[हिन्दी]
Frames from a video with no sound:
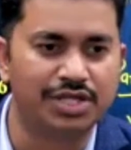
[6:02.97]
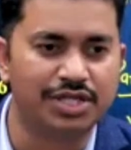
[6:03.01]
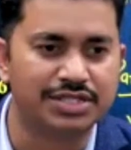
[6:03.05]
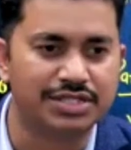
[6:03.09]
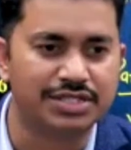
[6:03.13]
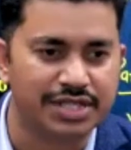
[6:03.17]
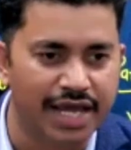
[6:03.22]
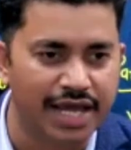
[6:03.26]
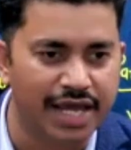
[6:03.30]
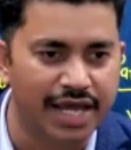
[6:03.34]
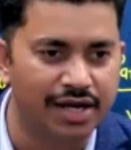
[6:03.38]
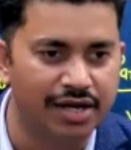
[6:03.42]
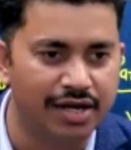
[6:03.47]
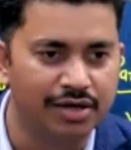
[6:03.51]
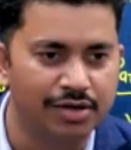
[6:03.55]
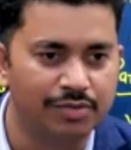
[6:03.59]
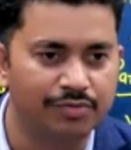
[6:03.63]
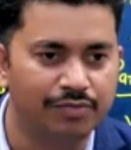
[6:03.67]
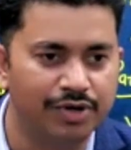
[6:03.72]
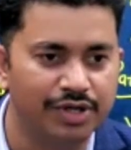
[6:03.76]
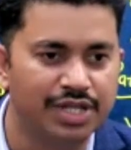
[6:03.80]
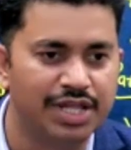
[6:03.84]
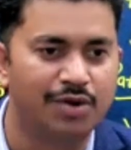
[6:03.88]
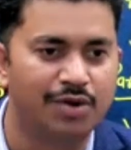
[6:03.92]
द सेल
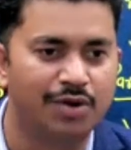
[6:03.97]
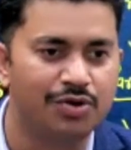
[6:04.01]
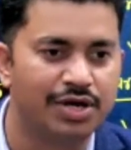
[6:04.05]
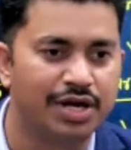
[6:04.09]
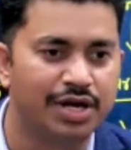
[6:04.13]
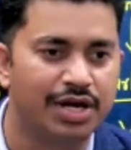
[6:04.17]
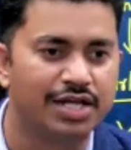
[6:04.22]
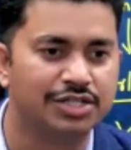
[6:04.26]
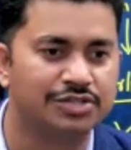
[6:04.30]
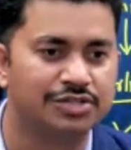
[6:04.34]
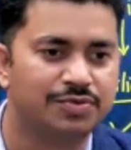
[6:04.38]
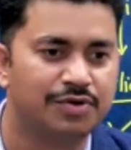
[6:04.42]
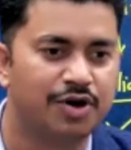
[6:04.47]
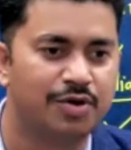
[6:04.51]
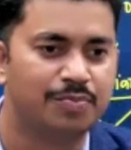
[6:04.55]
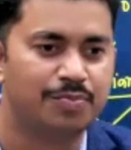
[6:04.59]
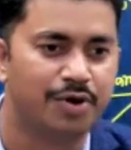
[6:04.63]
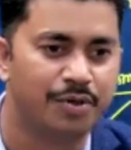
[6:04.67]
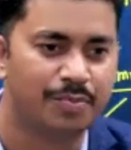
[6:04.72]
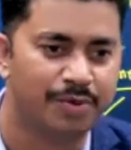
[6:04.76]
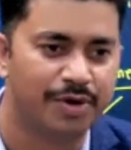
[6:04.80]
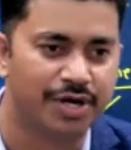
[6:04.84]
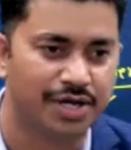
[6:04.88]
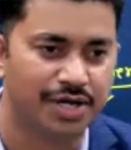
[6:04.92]
विदाउट ट्रांसफर ऑफ
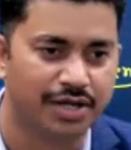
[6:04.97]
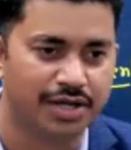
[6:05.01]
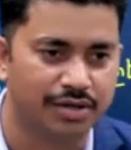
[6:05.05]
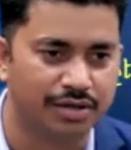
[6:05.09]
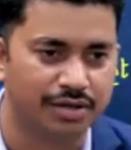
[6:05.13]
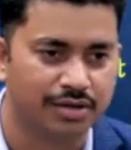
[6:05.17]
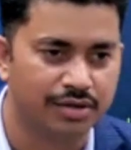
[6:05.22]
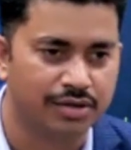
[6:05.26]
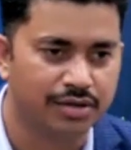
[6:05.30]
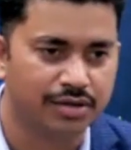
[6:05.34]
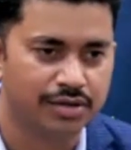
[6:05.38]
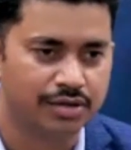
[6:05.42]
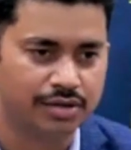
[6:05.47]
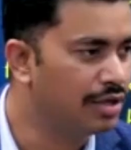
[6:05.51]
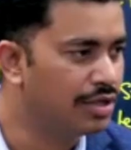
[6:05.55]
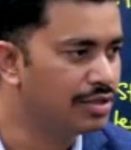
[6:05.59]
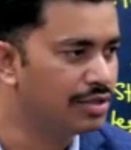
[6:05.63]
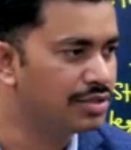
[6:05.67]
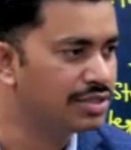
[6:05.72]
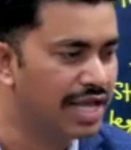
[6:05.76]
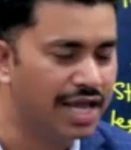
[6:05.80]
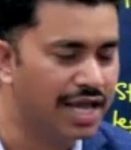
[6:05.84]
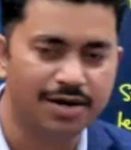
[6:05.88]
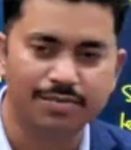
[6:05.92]
प्रॉपर्टी
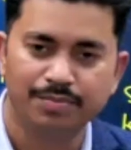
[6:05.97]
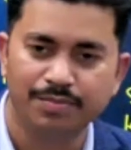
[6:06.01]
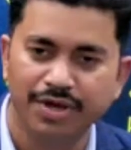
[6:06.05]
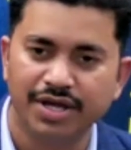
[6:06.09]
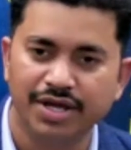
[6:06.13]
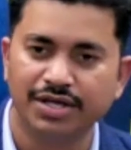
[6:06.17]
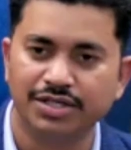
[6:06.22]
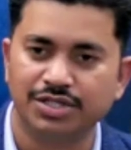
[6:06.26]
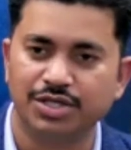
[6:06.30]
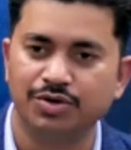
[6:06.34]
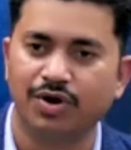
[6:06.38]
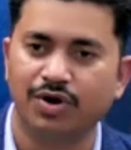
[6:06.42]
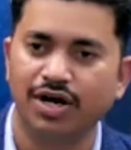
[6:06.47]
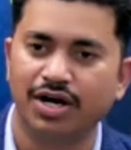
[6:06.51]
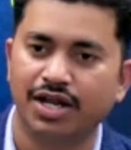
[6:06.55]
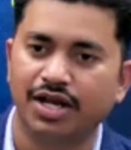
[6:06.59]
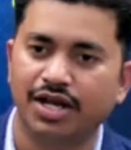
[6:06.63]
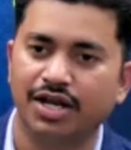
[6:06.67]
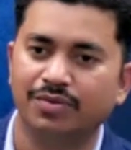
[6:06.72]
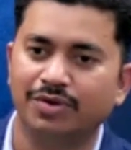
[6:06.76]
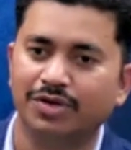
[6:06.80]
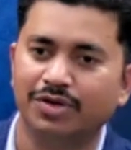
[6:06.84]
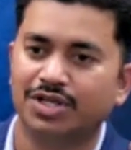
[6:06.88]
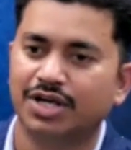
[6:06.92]
सेल मीन्स यू आर
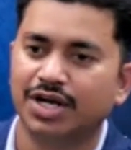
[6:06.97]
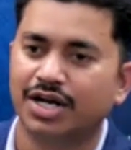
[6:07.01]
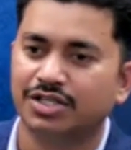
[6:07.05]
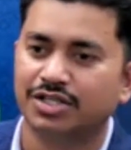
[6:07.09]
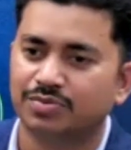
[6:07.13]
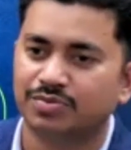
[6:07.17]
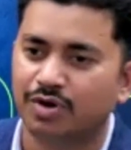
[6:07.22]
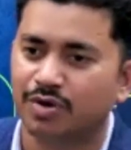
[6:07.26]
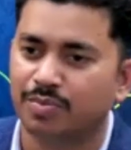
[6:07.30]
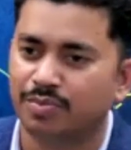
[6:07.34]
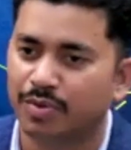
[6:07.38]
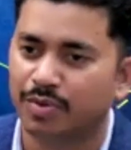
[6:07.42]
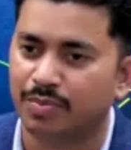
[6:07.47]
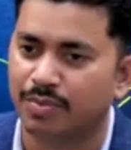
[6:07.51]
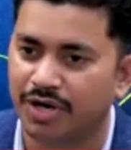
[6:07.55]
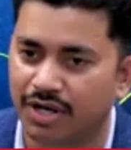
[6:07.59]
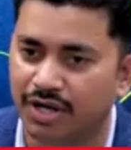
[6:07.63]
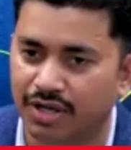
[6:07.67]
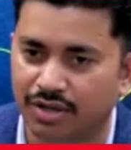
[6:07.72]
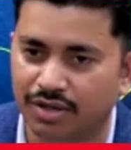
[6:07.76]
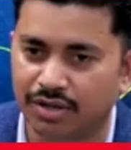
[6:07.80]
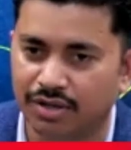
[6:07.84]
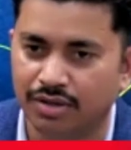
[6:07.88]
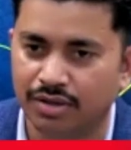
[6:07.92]
डीलिंग विद ट्रांसफर ऑफ
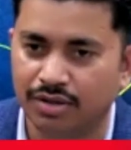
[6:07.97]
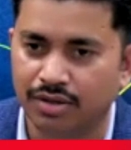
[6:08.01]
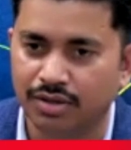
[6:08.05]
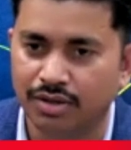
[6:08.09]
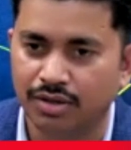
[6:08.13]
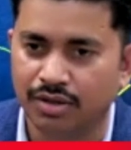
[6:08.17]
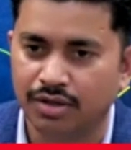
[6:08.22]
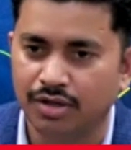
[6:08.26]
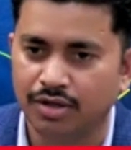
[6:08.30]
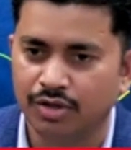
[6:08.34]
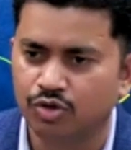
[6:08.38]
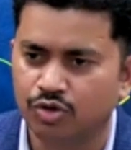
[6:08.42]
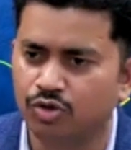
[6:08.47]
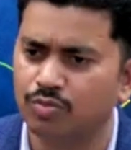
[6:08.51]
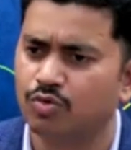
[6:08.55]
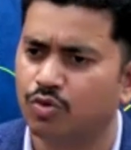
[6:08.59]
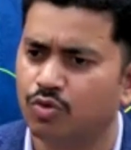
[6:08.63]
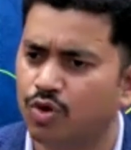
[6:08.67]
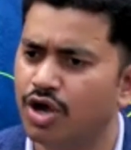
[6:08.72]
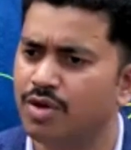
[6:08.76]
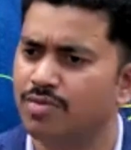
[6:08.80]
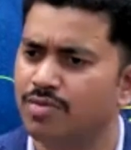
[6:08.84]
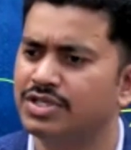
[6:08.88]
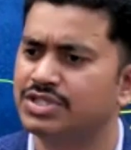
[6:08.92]
प्रॉपर्टी तुम
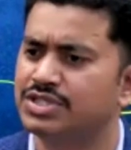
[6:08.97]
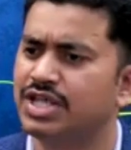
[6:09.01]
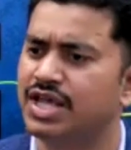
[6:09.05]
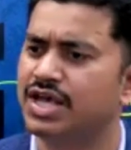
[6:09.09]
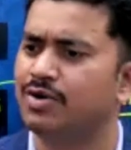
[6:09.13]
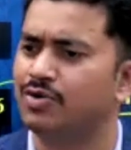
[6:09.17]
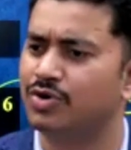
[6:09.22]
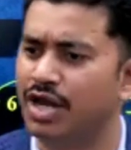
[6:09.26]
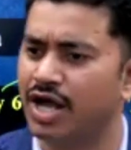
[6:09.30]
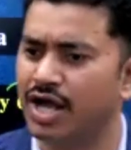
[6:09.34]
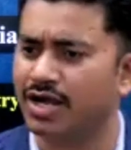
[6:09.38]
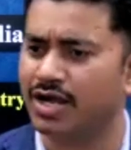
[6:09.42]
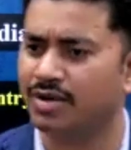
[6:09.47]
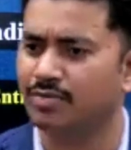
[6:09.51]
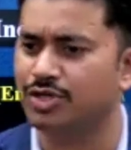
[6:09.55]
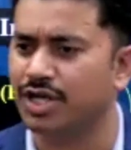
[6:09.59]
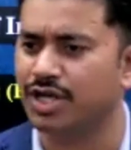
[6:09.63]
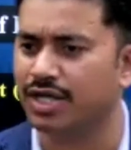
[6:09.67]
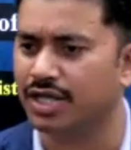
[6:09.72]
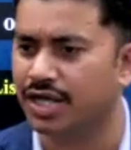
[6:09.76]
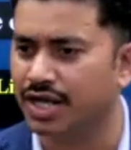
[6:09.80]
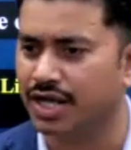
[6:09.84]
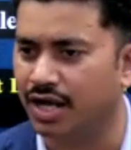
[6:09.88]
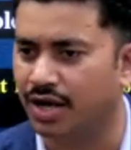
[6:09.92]
कोई भी सेल उठा के
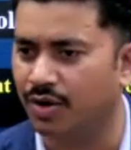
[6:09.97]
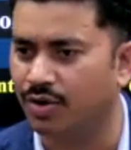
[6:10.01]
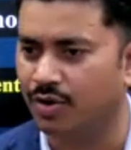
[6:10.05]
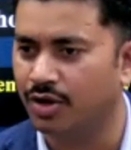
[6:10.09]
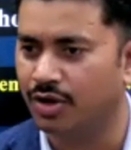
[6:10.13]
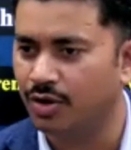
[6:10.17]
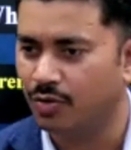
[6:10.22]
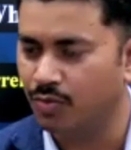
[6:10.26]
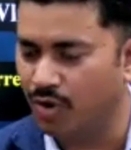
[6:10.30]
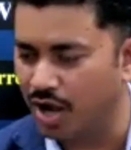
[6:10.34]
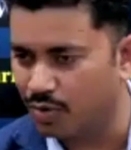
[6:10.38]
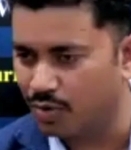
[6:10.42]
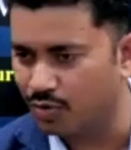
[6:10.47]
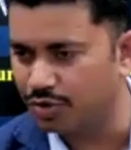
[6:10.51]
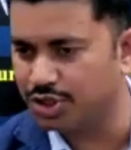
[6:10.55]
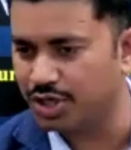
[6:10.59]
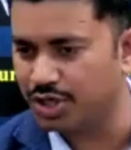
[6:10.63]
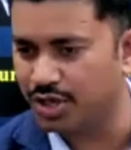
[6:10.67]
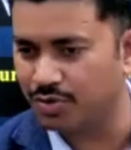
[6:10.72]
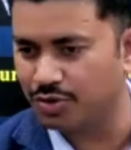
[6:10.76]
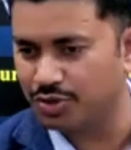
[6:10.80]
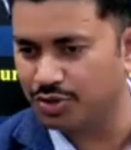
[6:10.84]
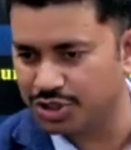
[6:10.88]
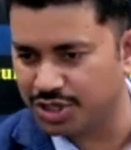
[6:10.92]
मुझे दिखाओ वहां कुछ
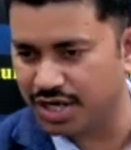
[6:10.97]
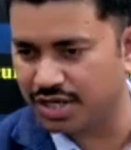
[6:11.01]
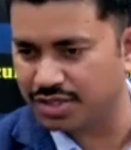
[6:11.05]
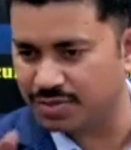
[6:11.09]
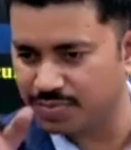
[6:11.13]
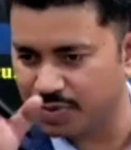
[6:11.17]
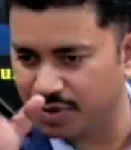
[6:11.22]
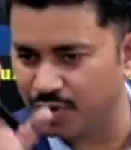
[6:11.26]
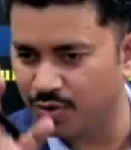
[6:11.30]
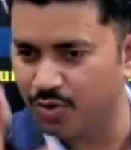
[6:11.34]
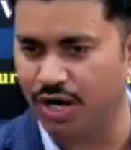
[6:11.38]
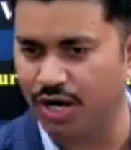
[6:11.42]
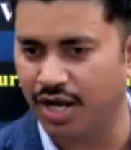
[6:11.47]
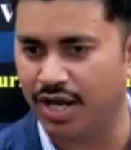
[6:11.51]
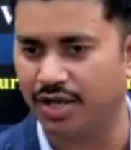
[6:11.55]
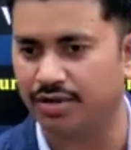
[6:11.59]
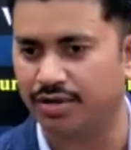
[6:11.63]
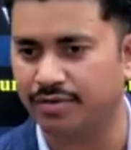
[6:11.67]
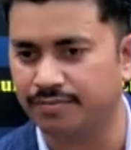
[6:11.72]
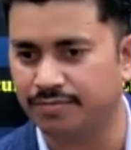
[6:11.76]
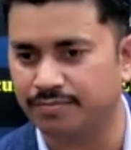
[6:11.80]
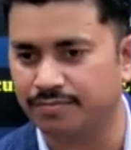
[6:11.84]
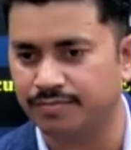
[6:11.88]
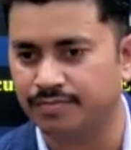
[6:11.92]
ना कुछ ट्रांसफर हो रहा है